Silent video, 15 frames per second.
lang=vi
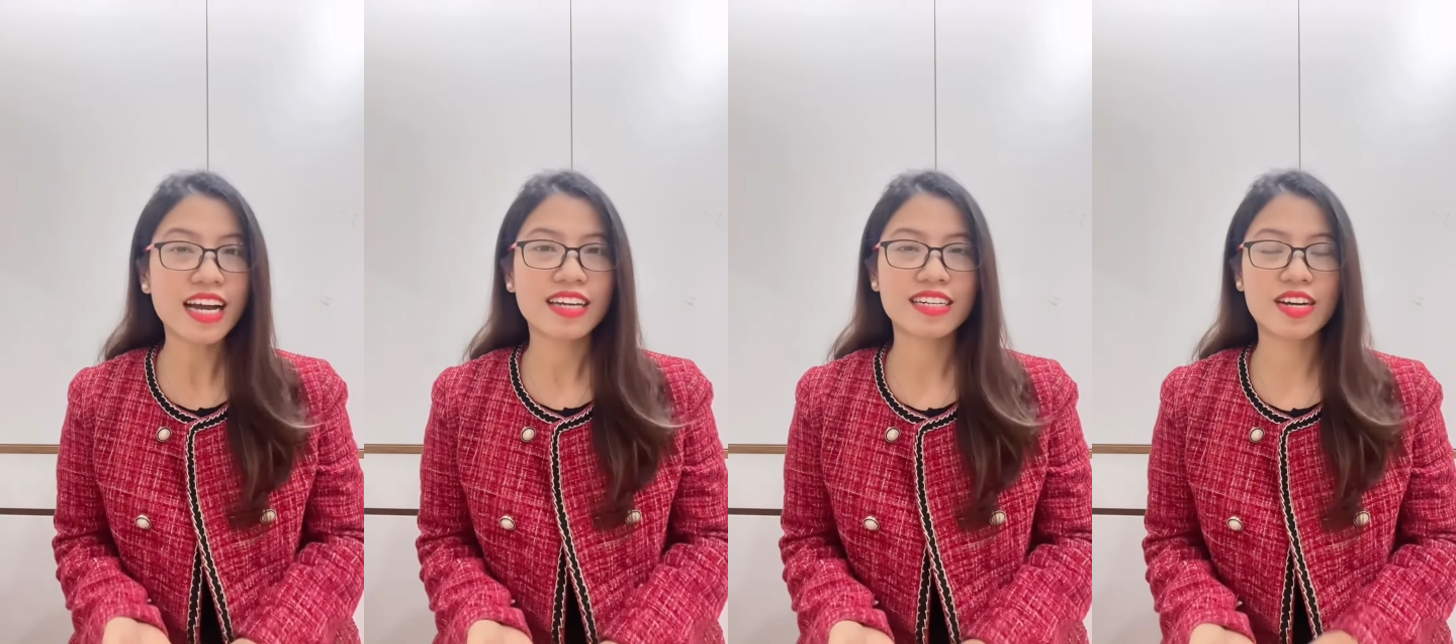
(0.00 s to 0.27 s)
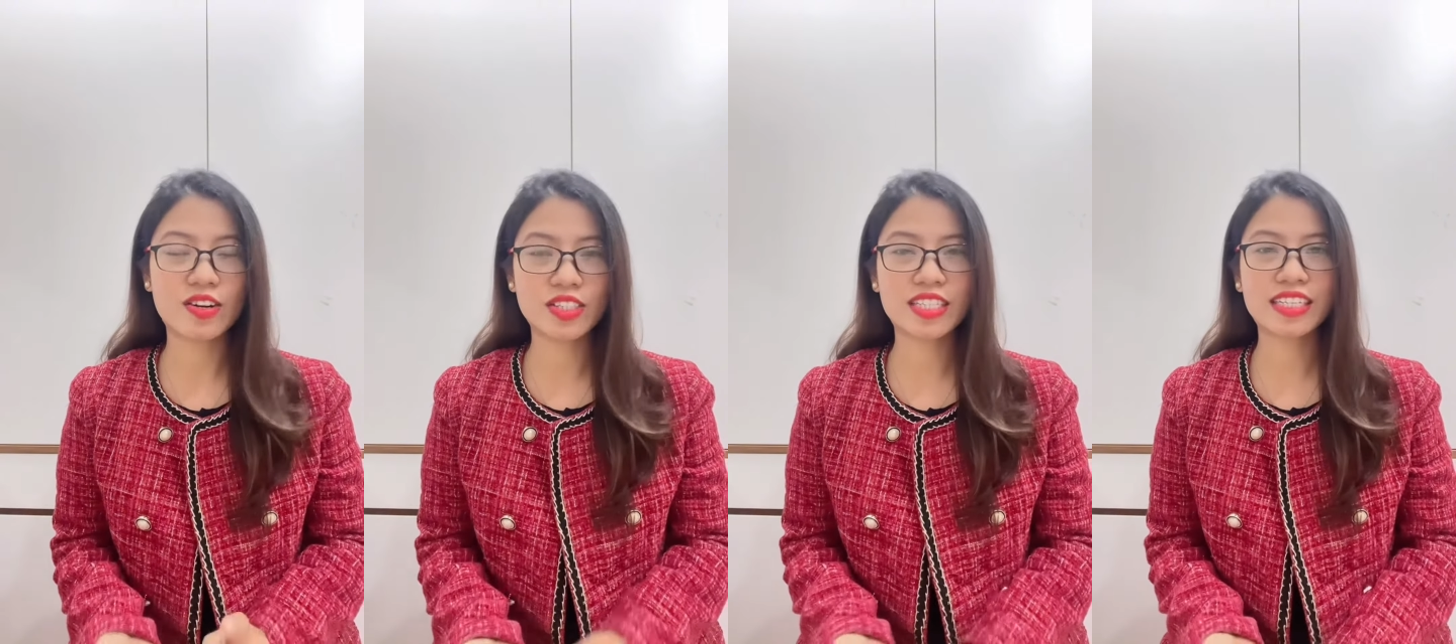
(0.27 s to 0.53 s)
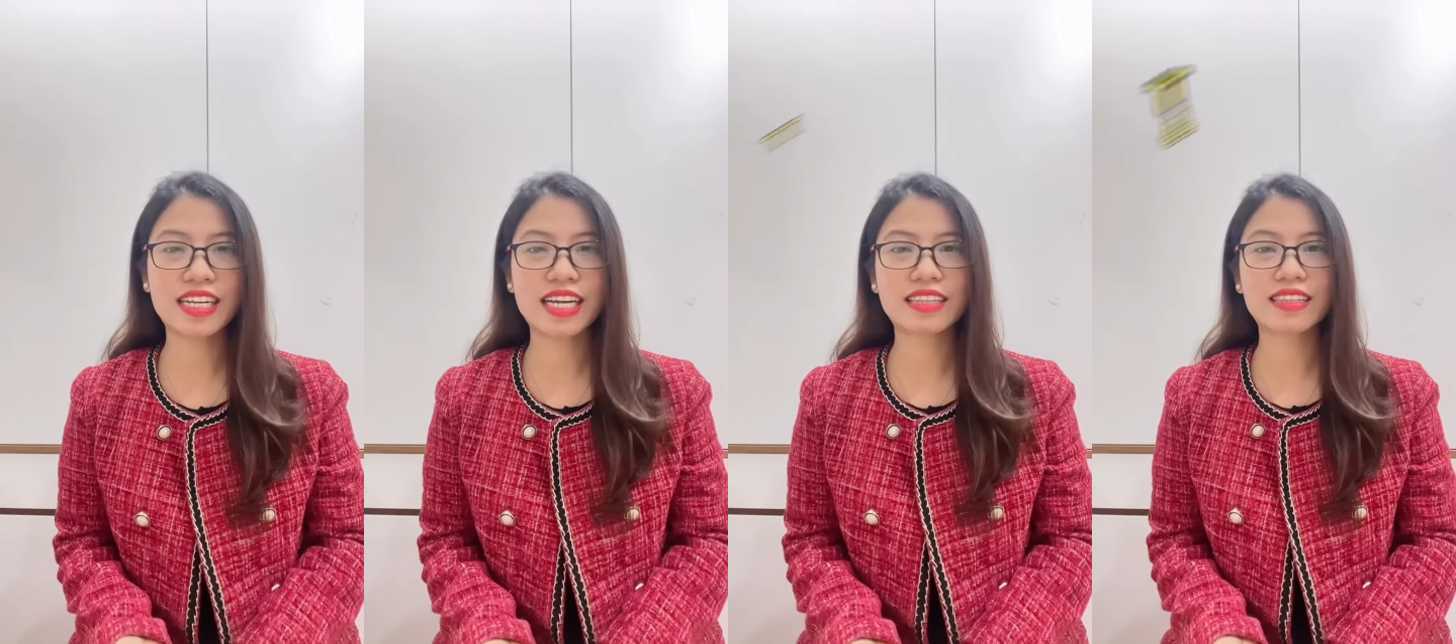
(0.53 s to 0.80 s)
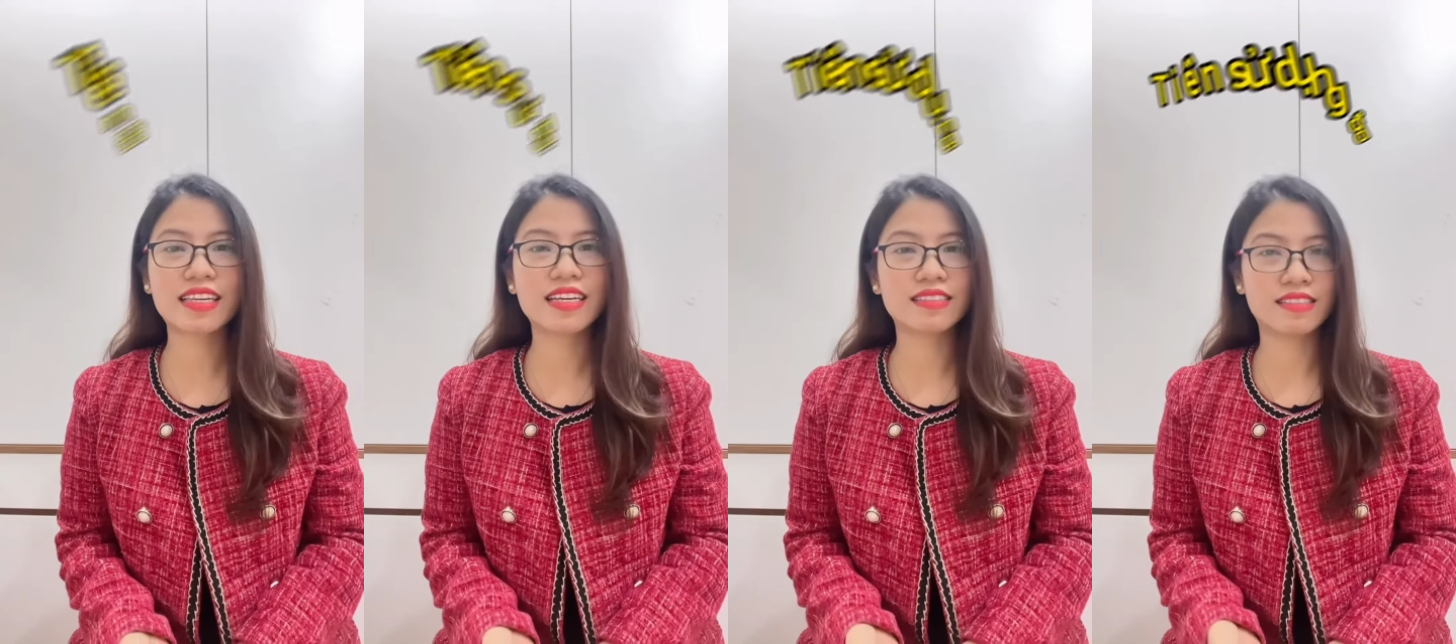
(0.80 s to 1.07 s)
đó chính là
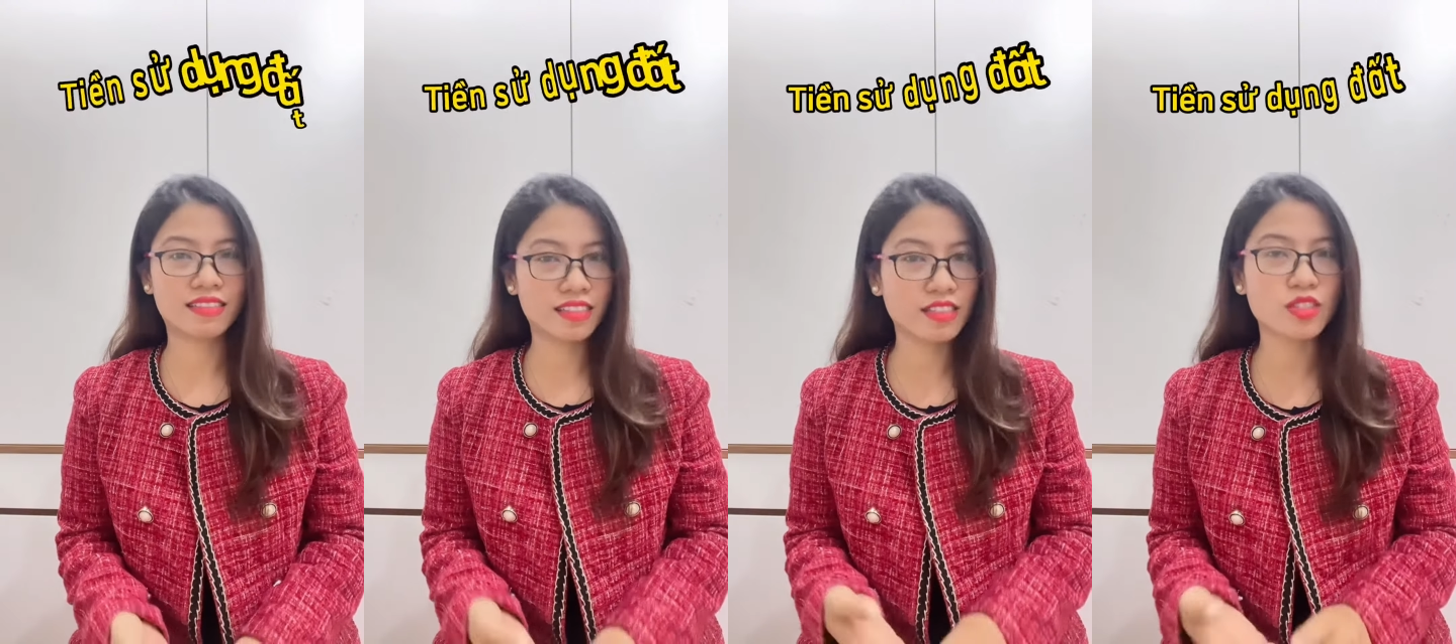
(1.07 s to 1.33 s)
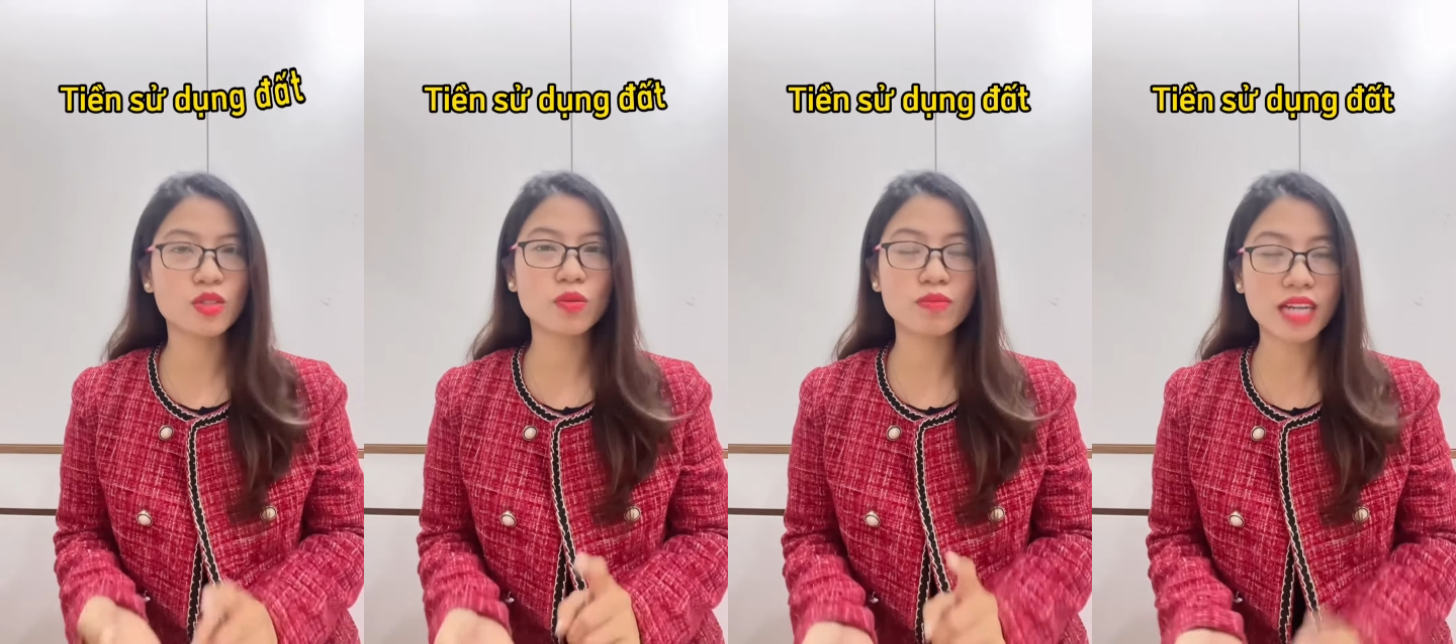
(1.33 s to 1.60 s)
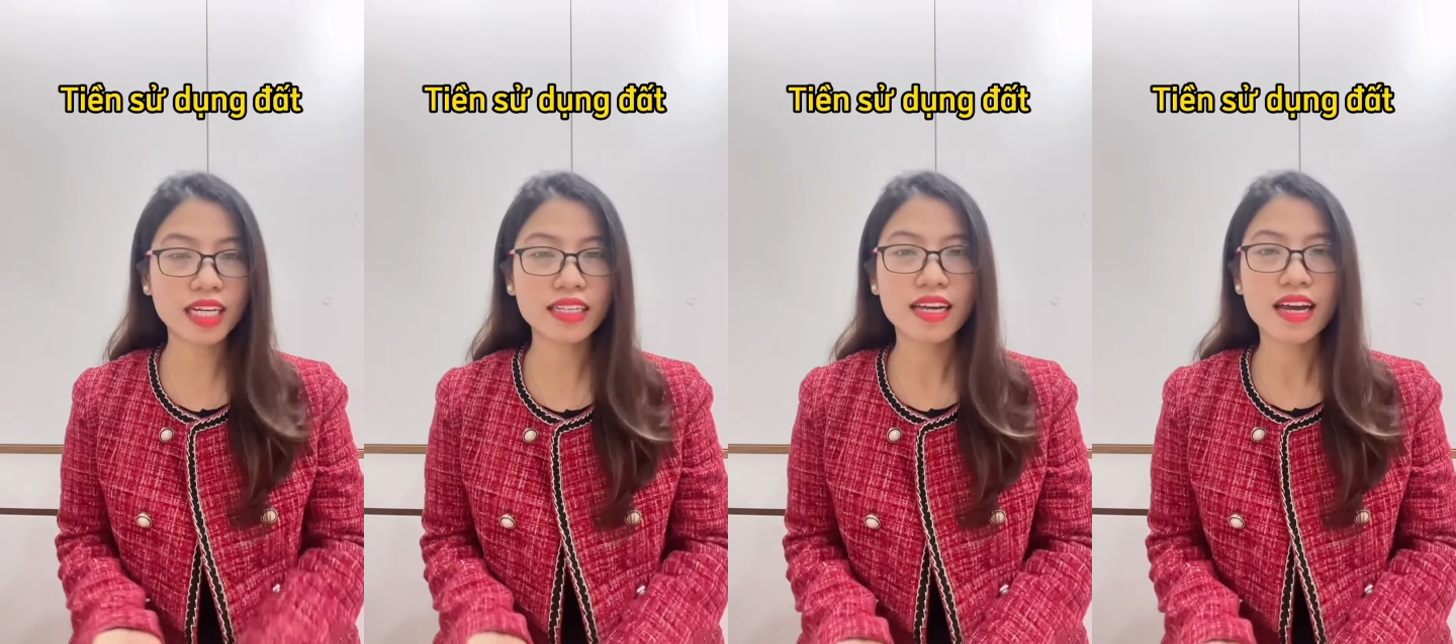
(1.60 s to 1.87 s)
tiền sử dụng đất.